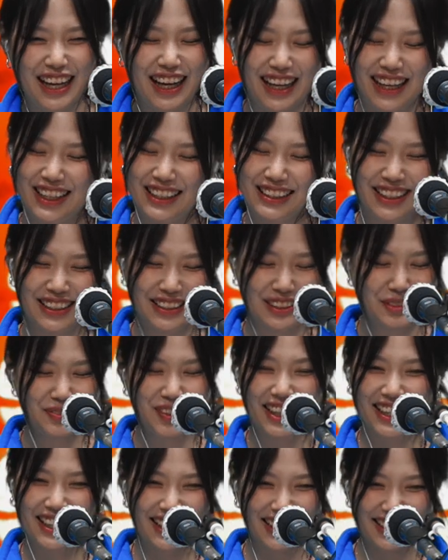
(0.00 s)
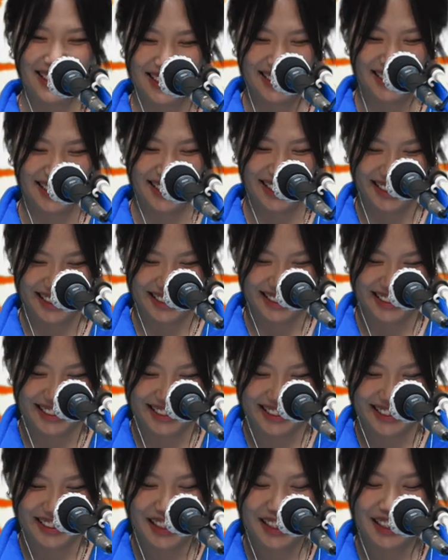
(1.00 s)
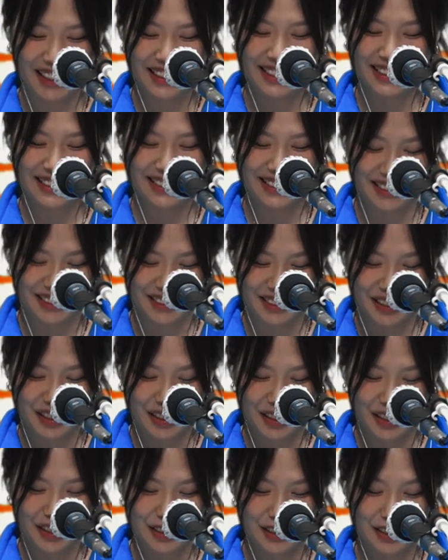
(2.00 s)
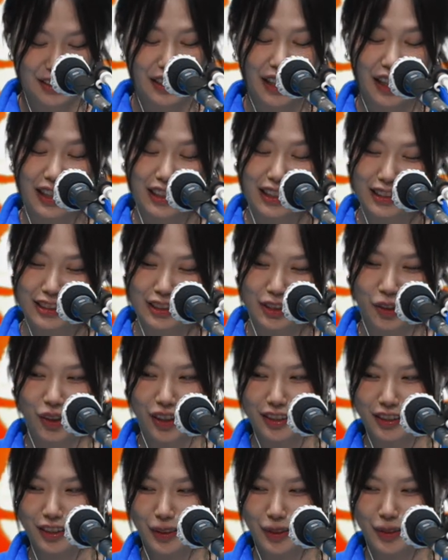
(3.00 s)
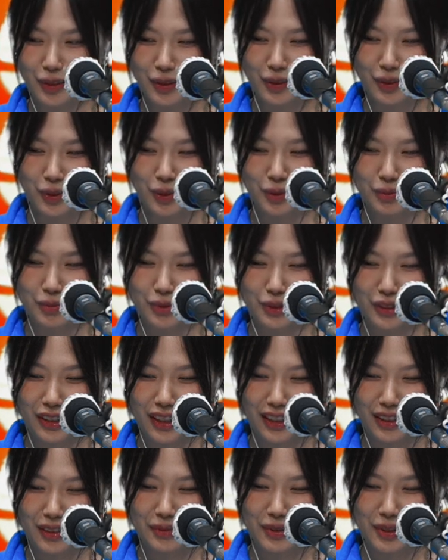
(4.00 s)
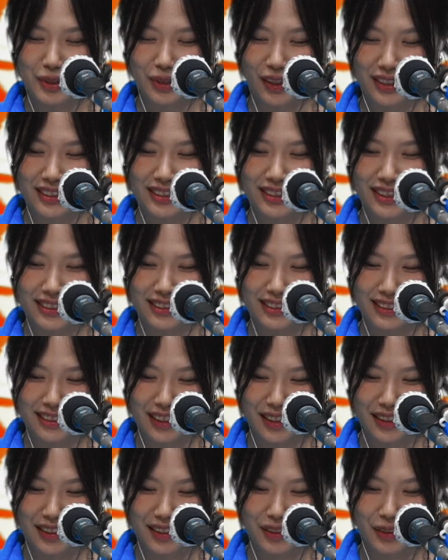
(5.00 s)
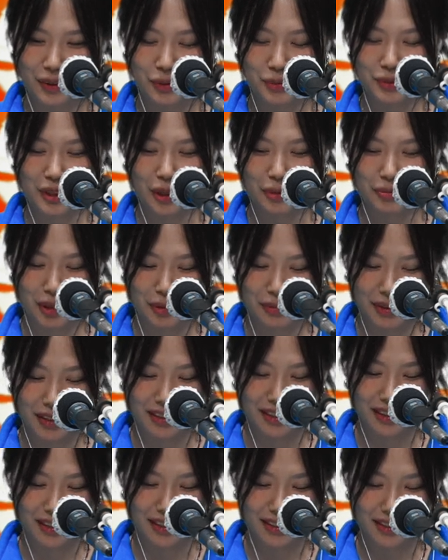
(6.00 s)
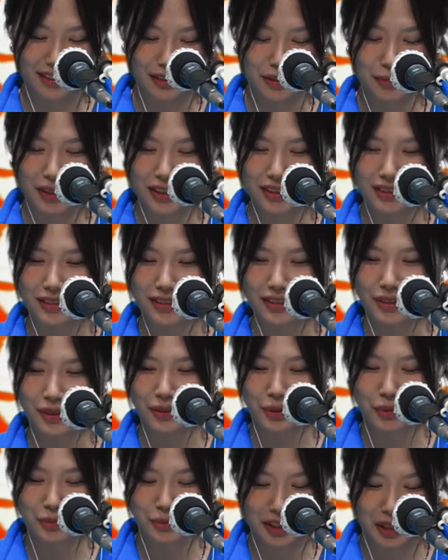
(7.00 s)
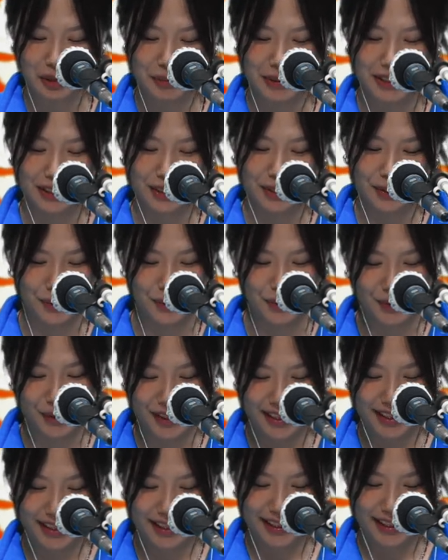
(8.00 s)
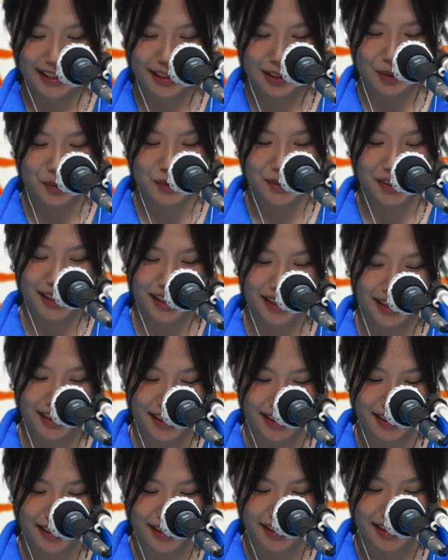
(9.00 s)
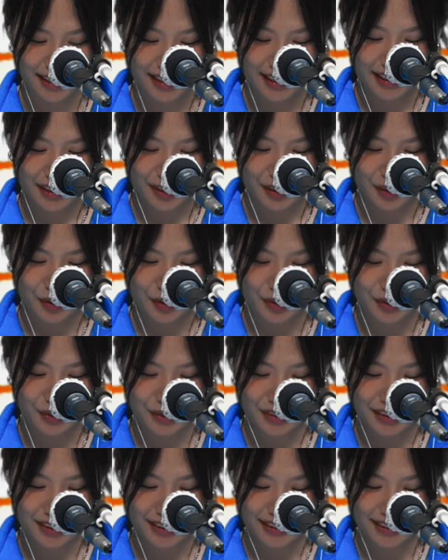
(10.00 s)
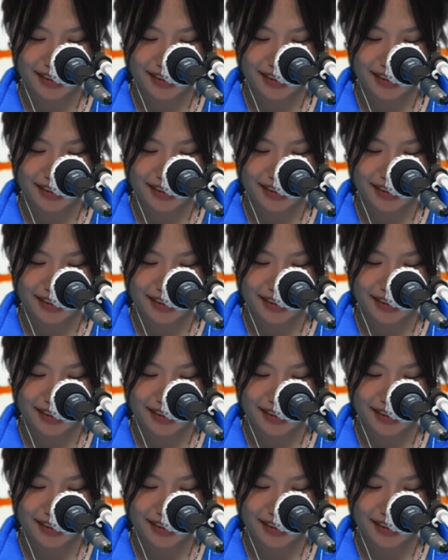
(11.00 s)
아, 나 음악 해야겠다. 거를 네, 그때 깨달은 것 같아요. 공부하면서 앉아있는데 너무 답답한데 음악 듣는 건 너무 재밌어. 이런 생각에 결국